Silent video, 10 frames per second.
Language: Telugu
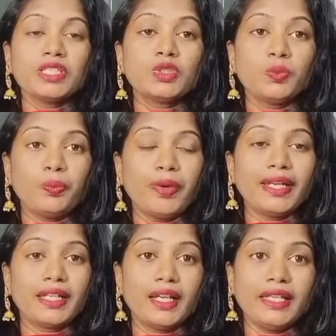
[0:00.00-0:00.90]

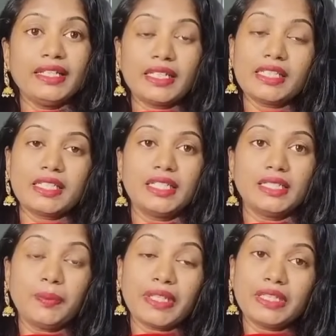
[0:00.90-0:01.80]
సూపర్గా ఇంట్రెస్ట్
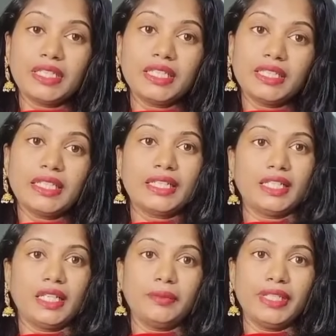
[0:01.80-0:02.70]
అనేది ప్రతి ఇద్దరికి
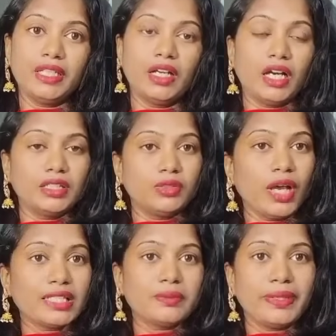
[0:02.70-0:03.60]
ఐ మీన్ అటు
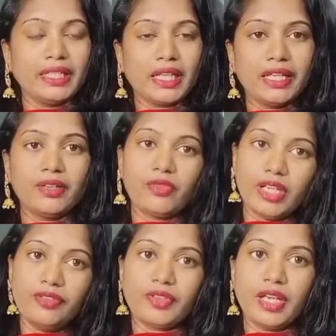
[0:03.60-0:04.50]
హస్బెండ్కైనా
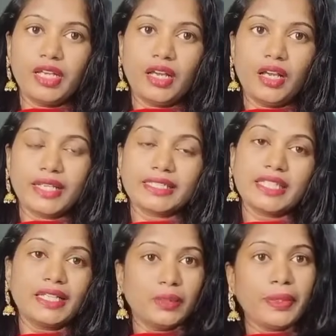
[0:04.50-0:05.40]
వైఫ్కైనా
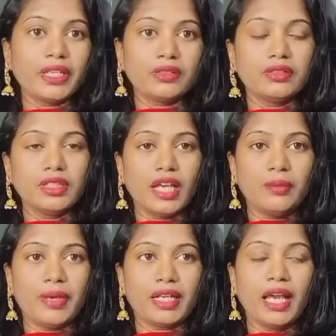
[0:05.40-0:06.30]
ఎగ్జాక్ట్లీ పెరుగుతుంది
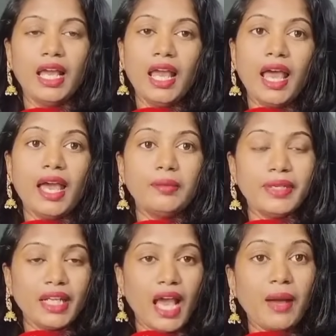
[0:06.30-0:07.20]
అనమాట అండ్
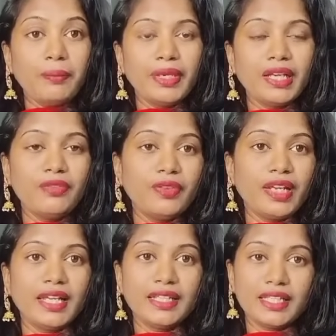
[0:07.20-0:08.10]
మీరు హ్యాపీగా
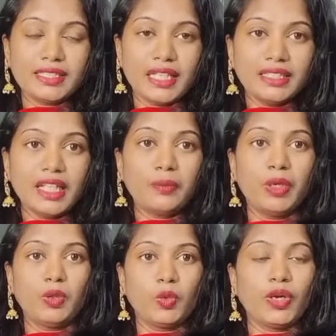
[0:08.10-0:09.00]
ఫీల్ అయ్యే
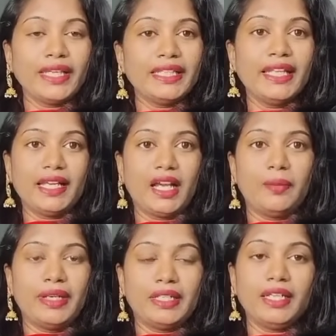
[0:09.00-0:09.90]
సందర్భం కూడా ఇదే
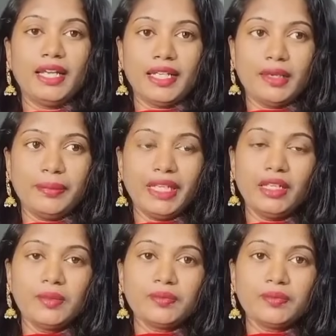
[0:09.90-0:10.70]
కాబట్టి అంటే ఐ మీన్